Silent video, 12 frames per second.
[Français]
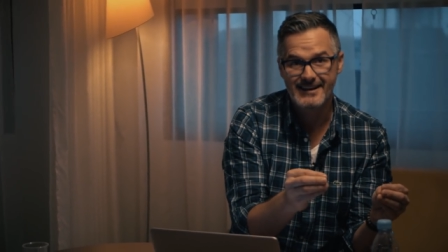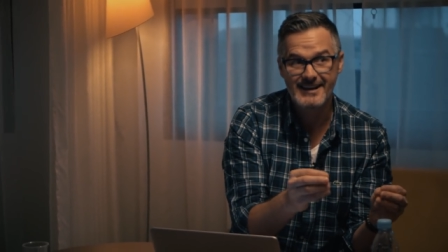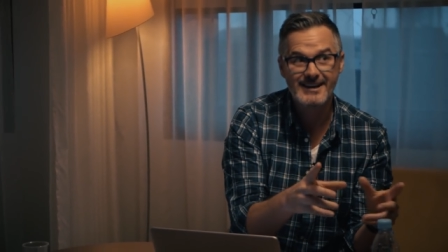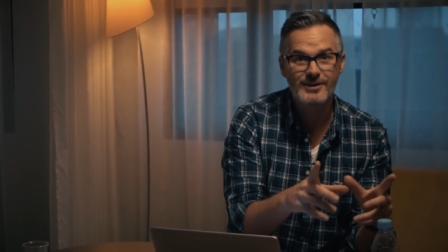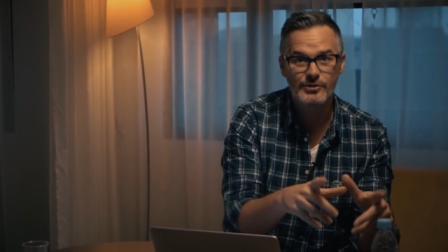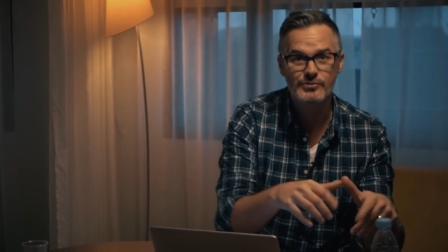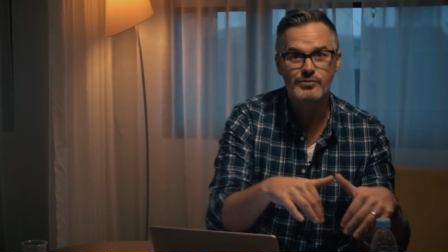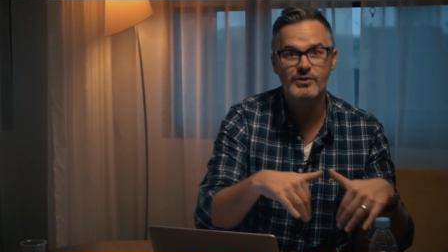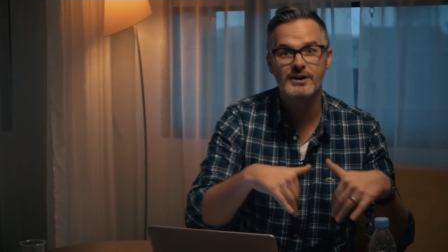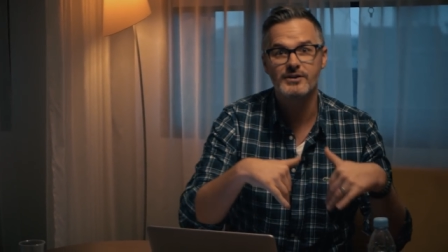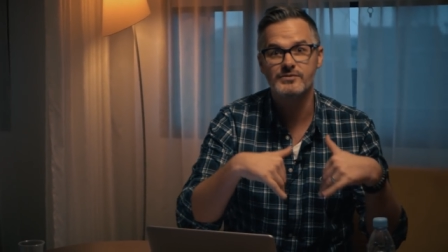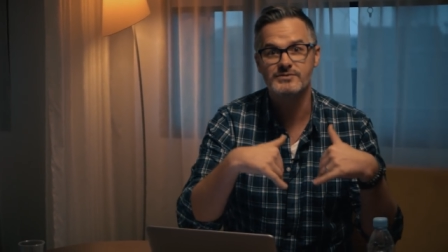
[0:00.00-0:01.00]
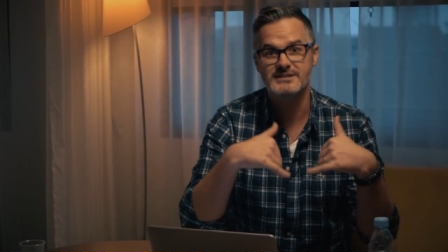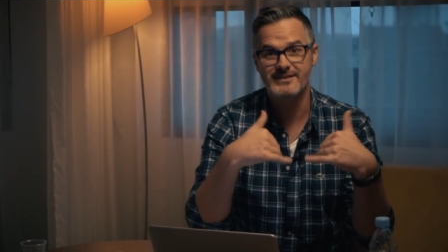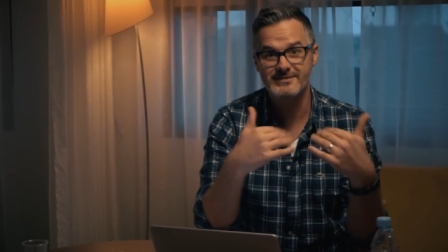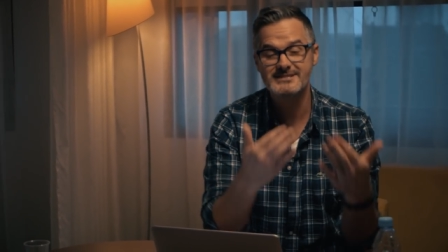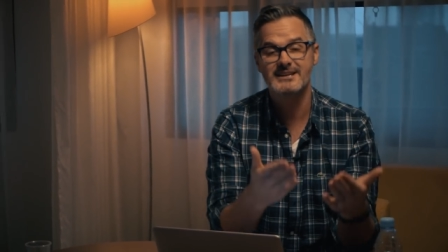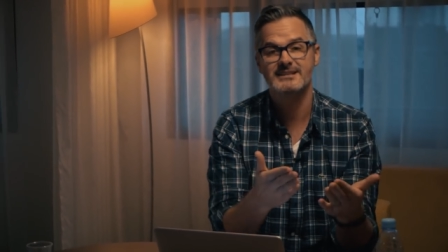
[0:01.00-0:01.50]
Et une fois que vous
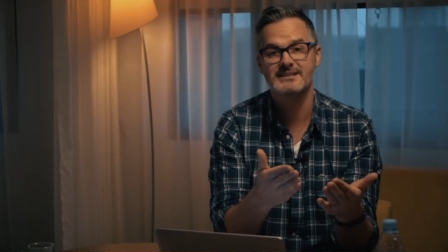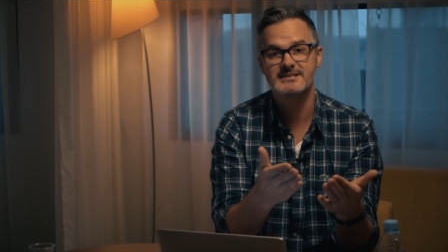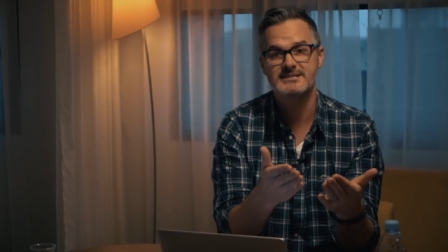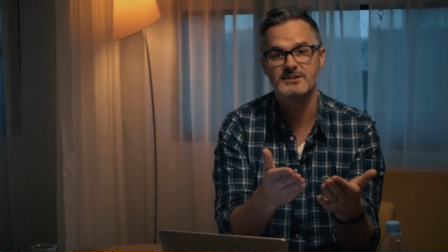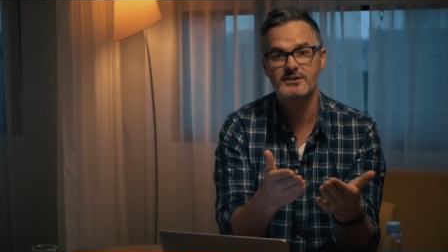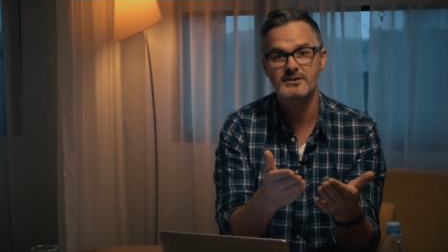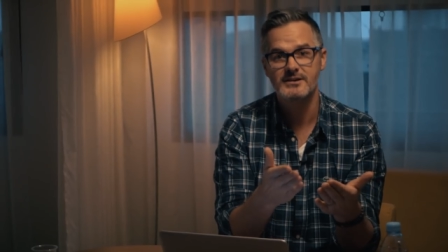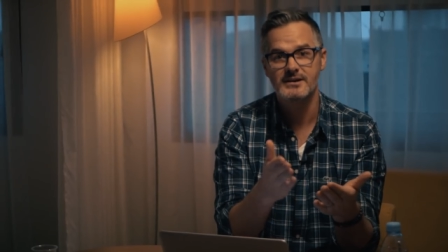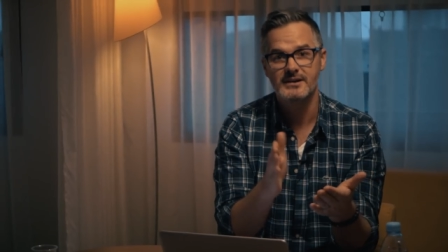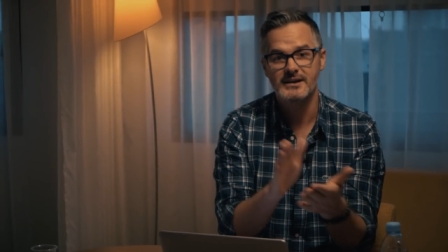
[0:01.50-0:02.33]
avez cette liste-là,